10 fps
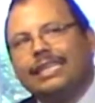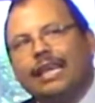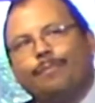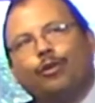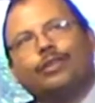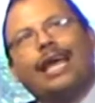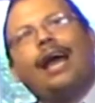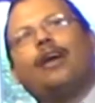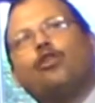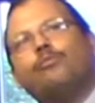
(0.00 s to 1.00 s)
tiempo
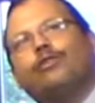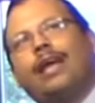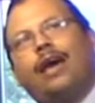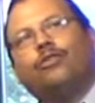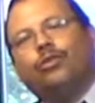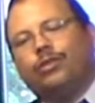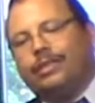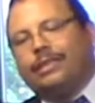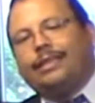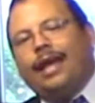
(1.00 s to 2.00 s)
tan acomodado,
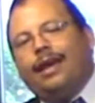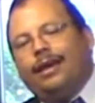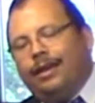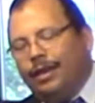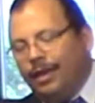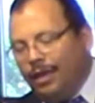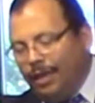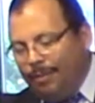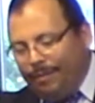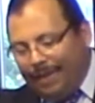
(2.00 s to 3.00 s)
están
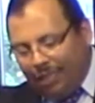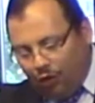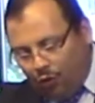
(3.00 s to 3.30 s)
viviendo